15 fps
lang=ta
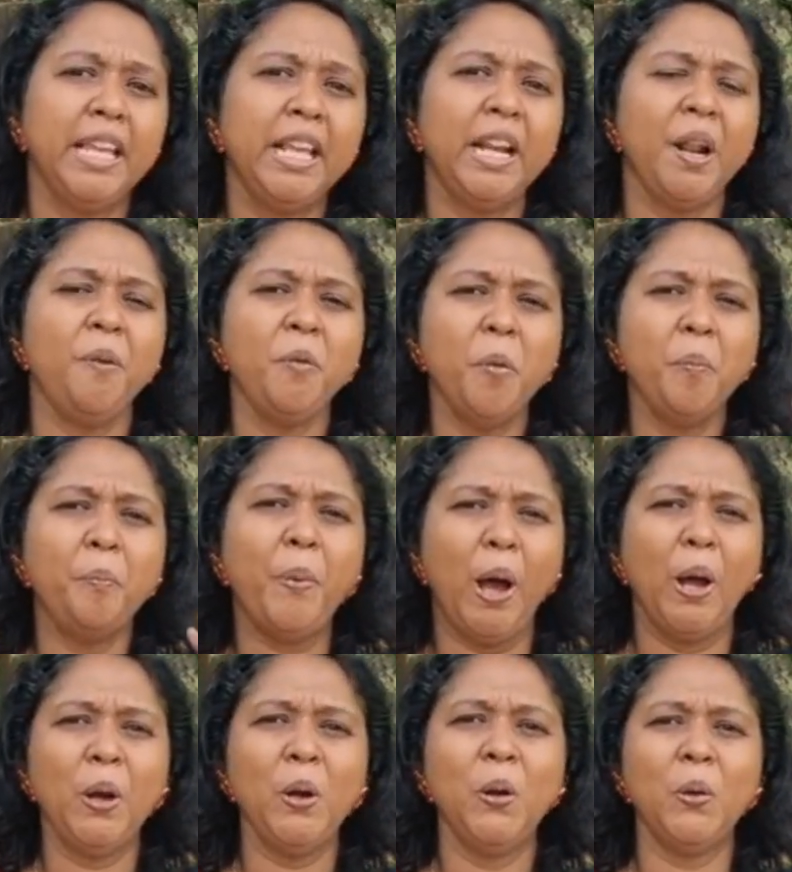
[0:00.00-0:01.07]
இரவும்
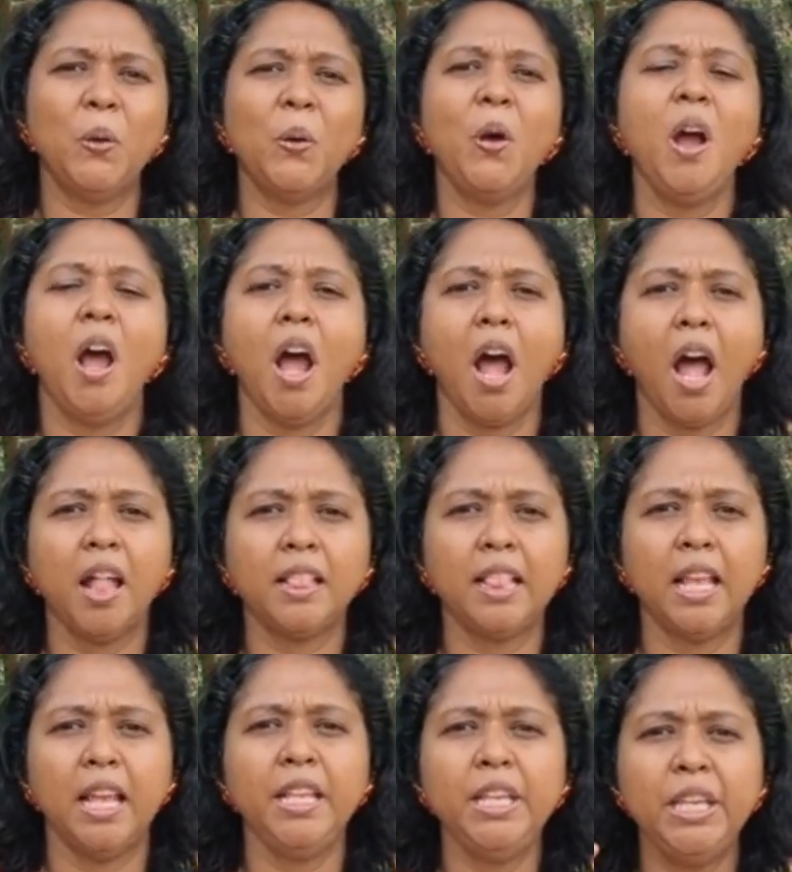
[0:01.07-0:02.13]
பகலும்
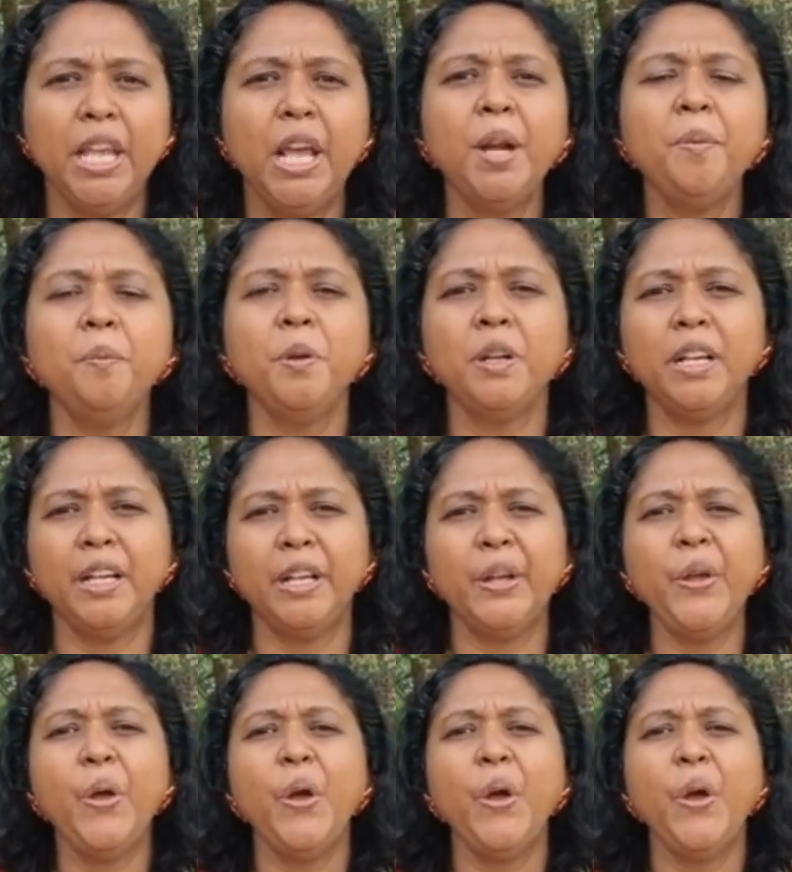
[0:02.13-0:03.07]
அந்த எறும்புக்கு